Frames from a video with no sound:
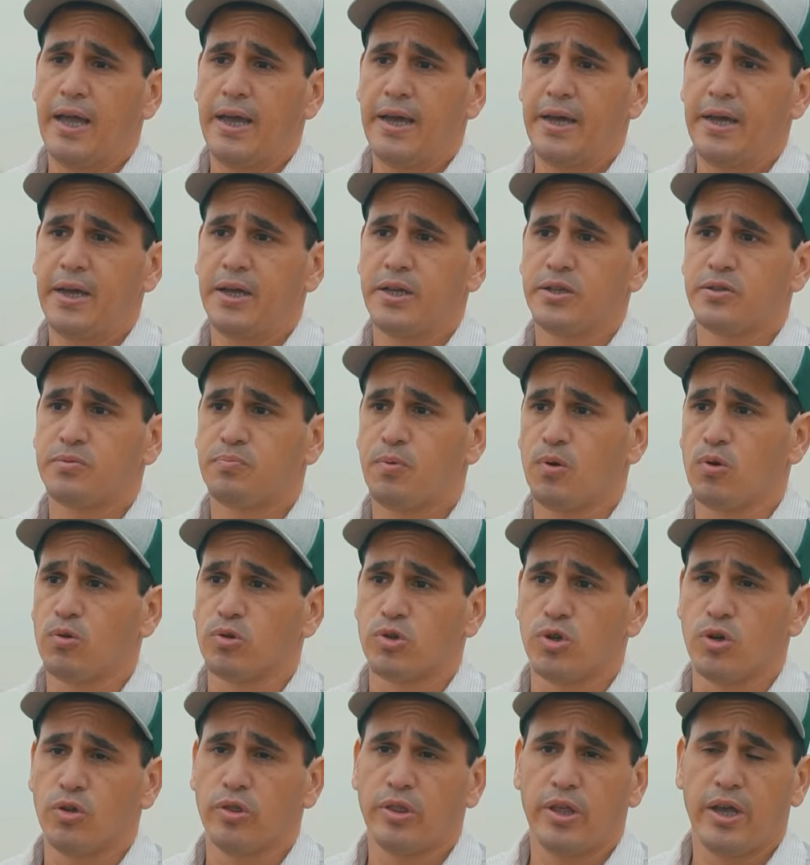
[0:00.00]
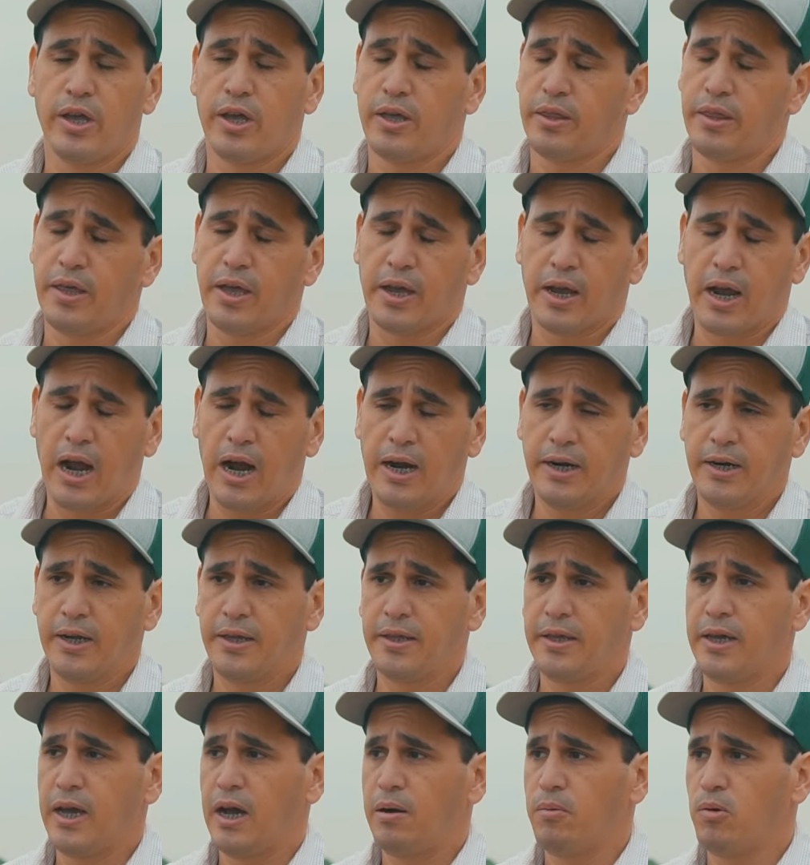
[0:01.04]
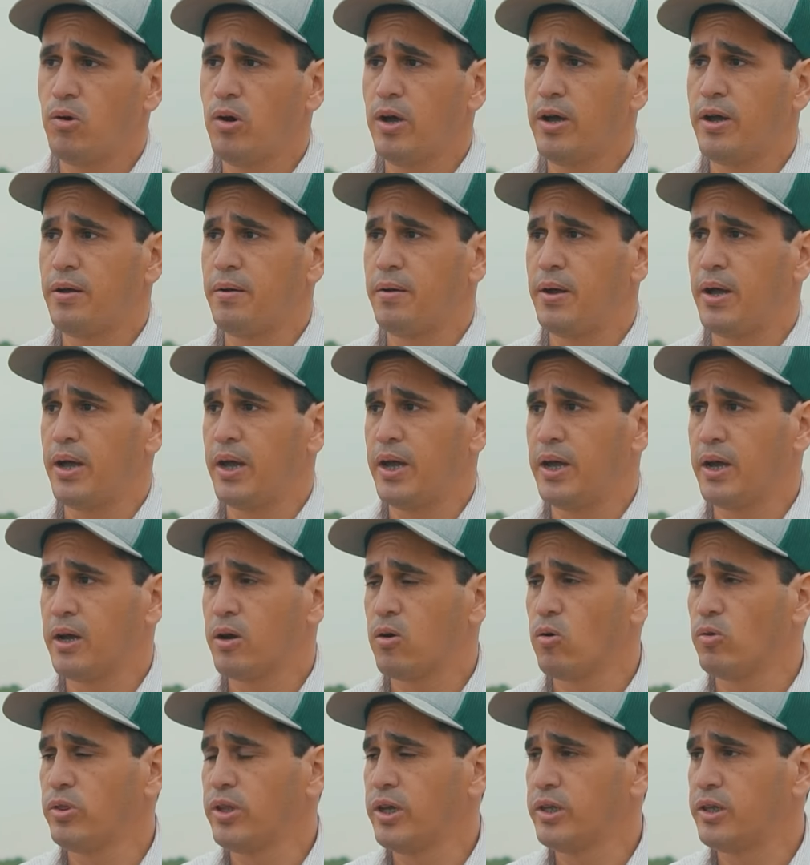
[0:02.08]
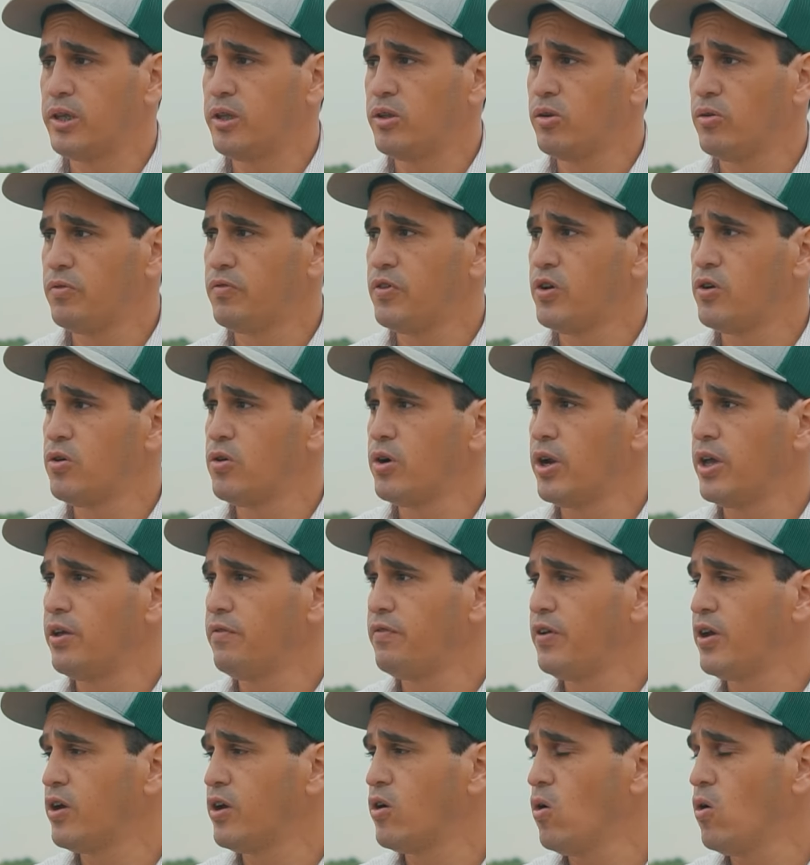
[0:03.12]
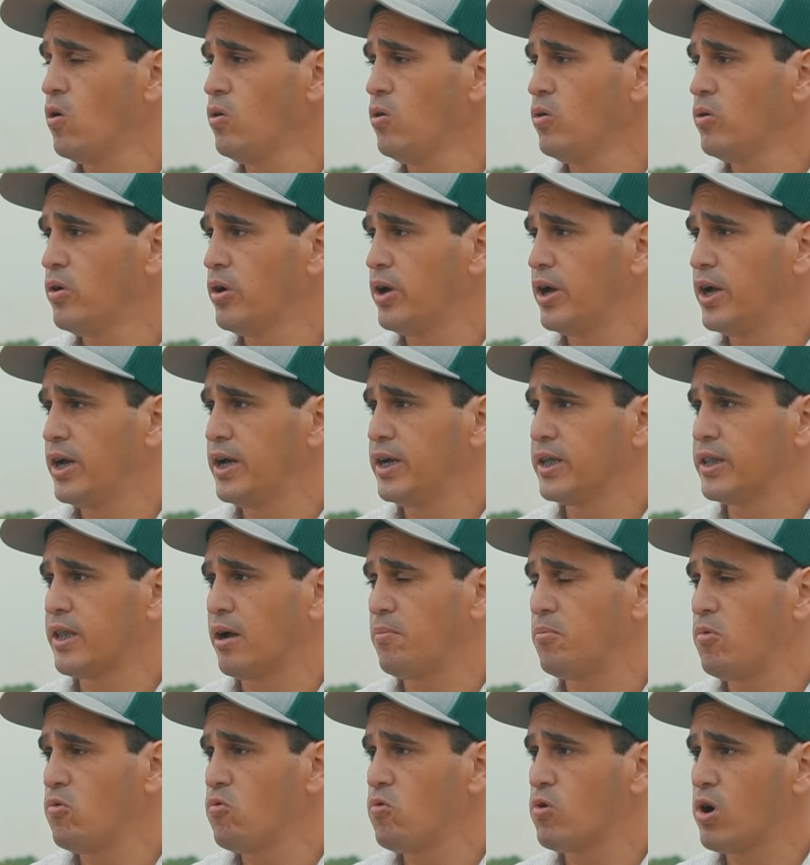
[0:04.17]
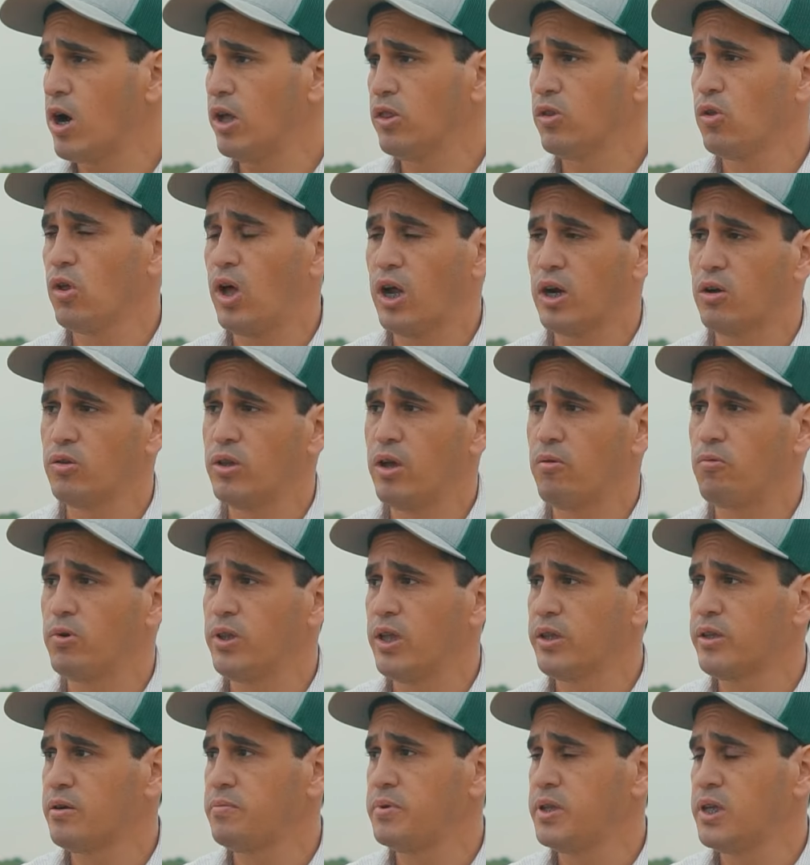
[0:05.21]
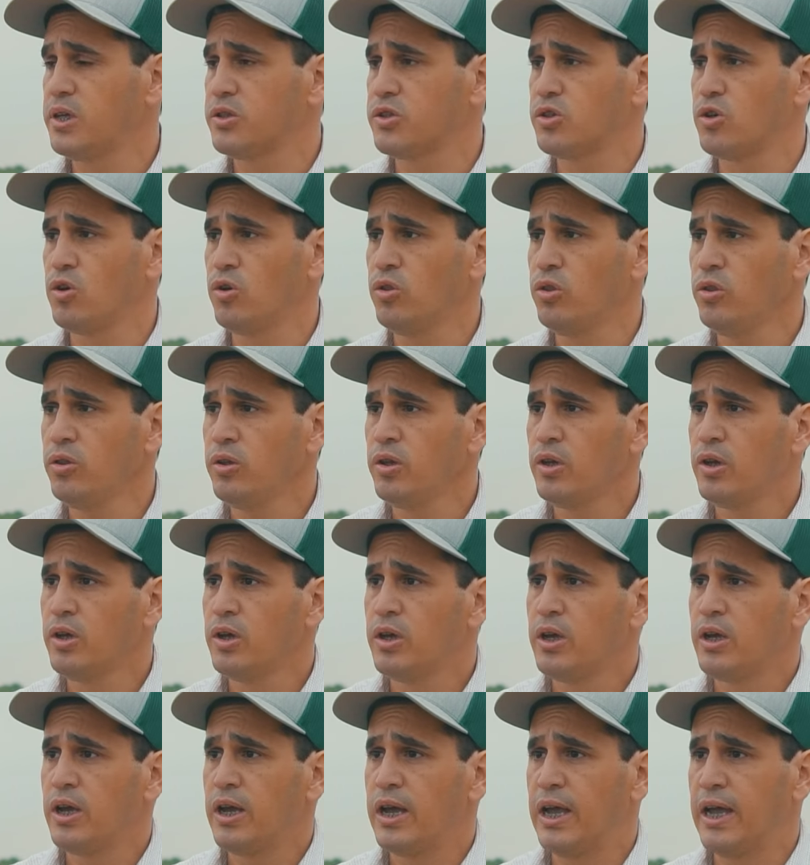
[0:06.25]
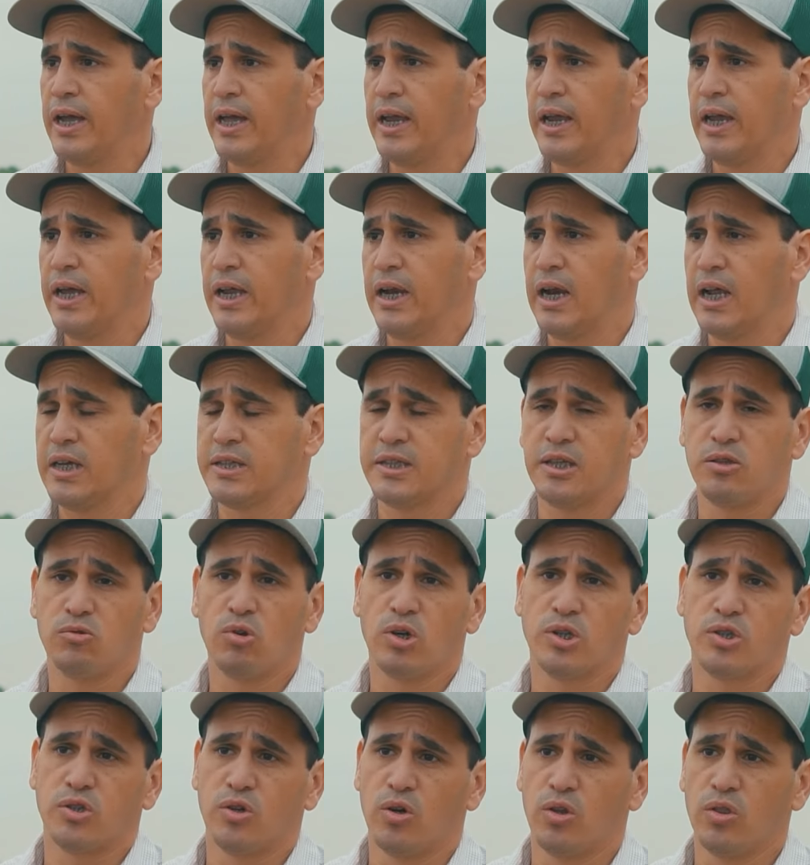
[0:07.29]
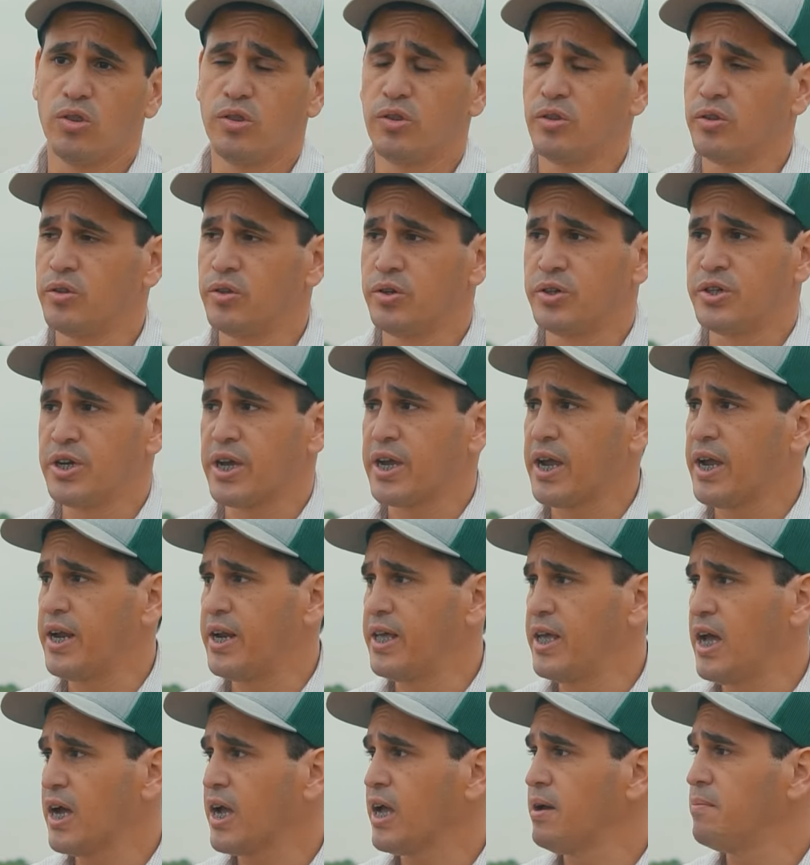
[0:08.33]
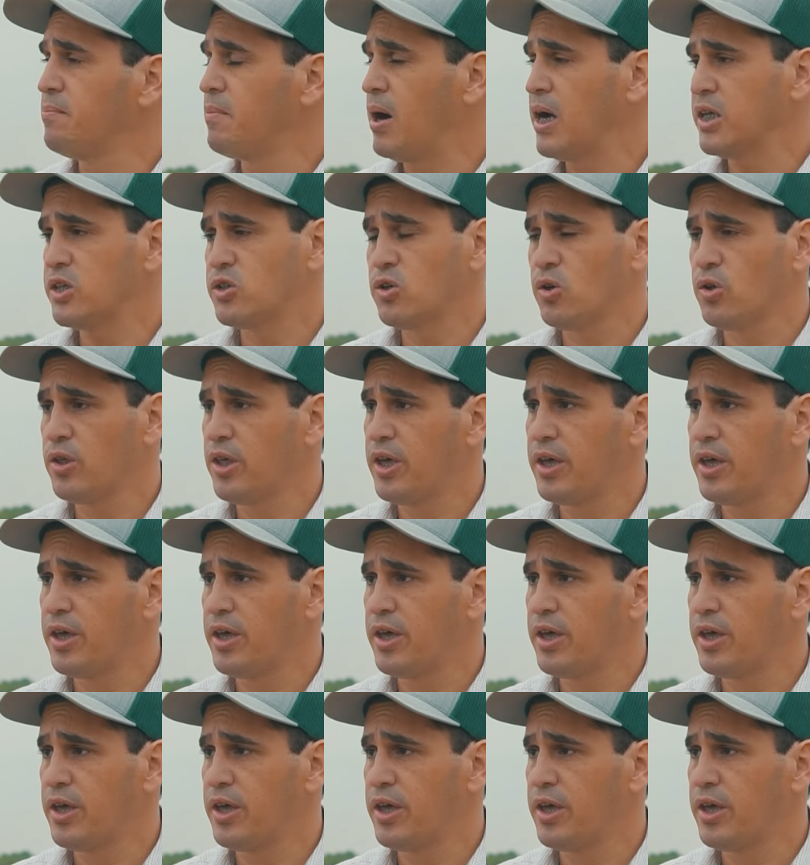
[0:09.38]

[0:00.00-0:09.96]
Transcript: es producción de, carne, digamos, con destino frigorífico. Eh, estamos buscando darle una buena terminación. Eh, la situación requería que machos,